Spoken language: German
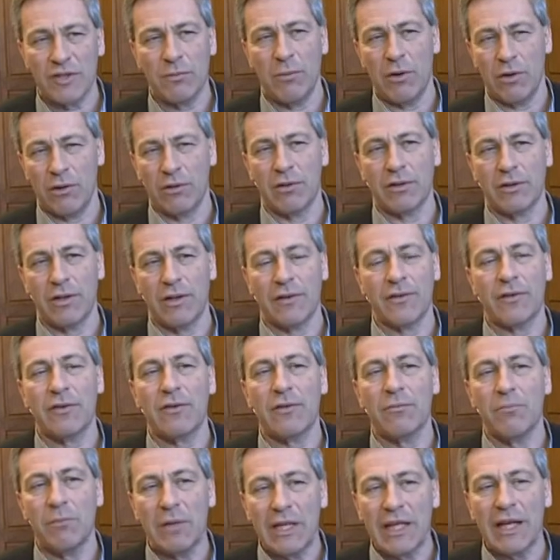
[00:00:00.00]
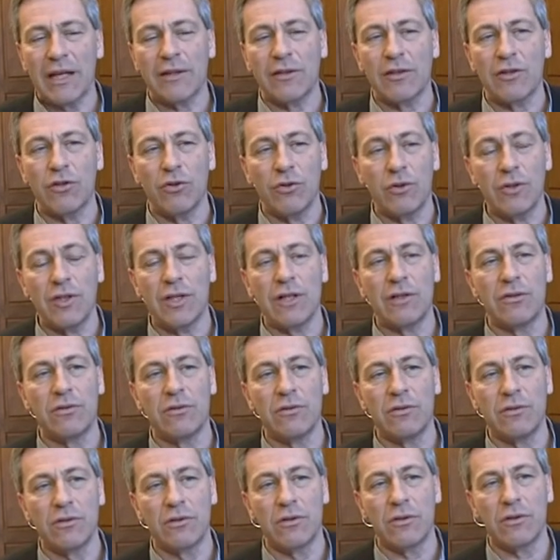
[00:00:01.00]
gemacht. Also wir haben die
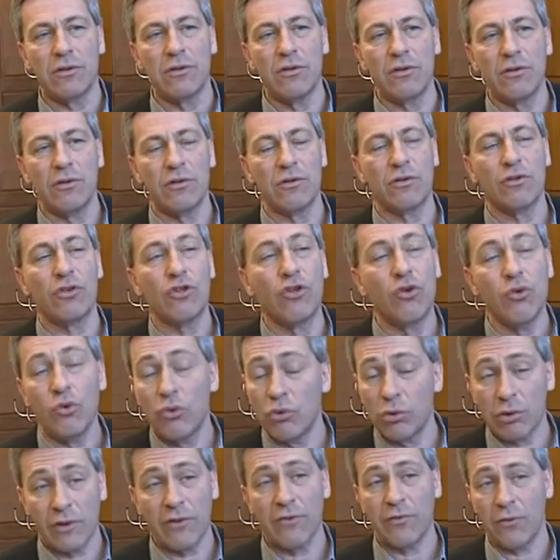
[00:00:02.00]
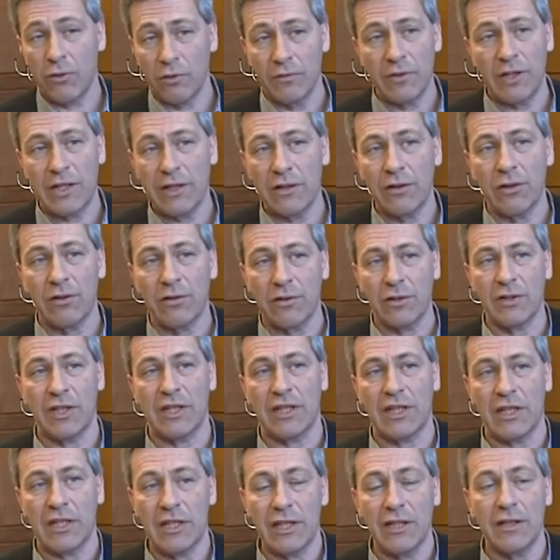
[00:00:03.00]
Kündigung kurz vor Weihnachten
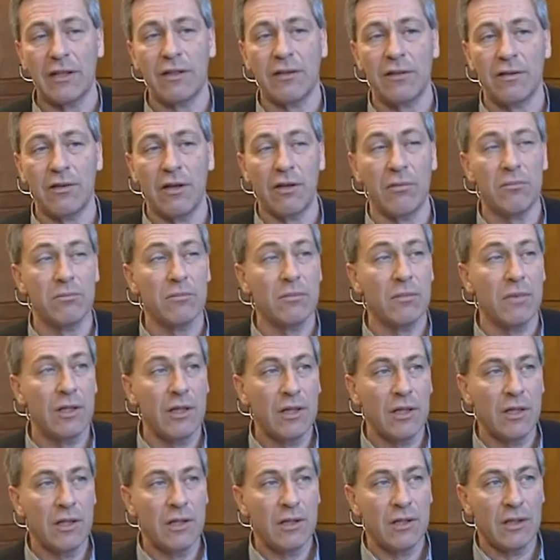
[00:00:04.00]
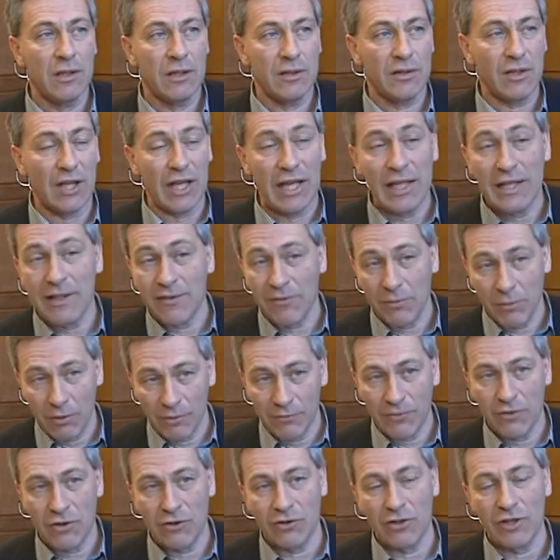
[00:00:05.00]
gekriegt. Am
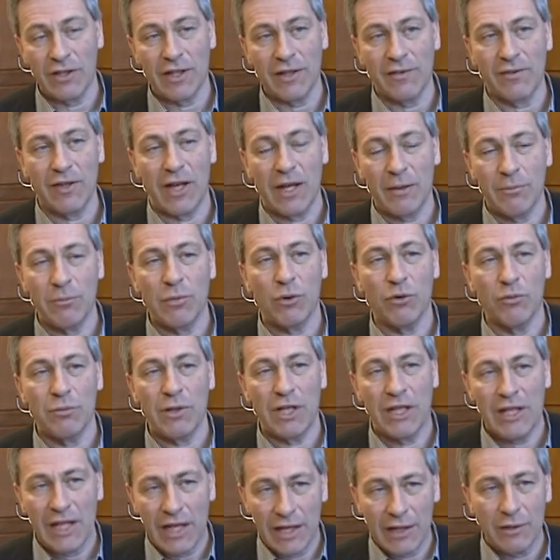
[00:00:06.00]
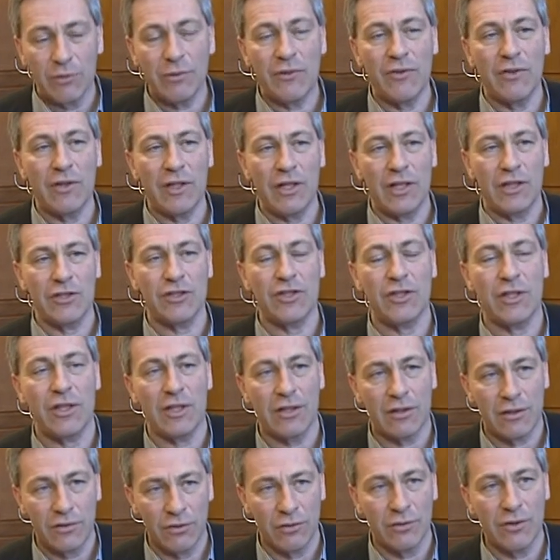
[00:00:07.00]
23. Dezember, um genau zu sein, war
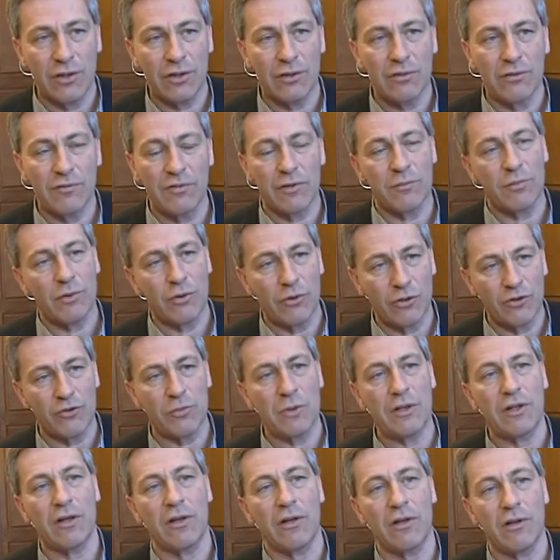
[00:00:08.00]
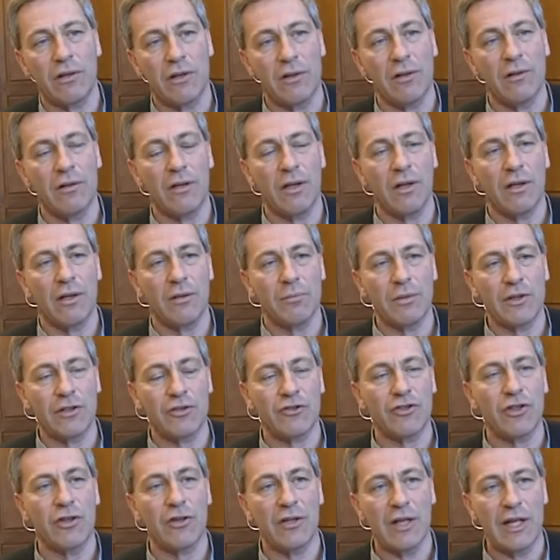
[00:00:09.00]
die Kündigung vom Bürgerspital äh, bei der
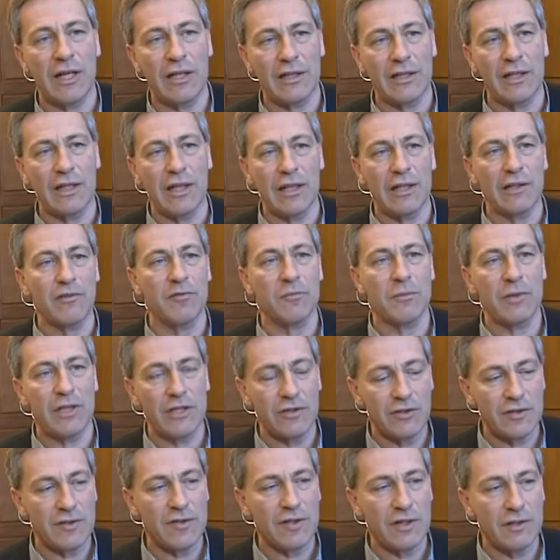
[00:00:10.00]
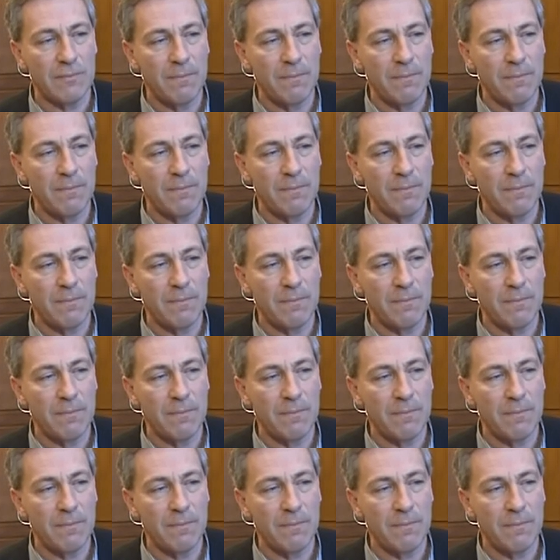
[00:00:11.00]
Stadtgärtnerei auf dem Tisch. Gewesen.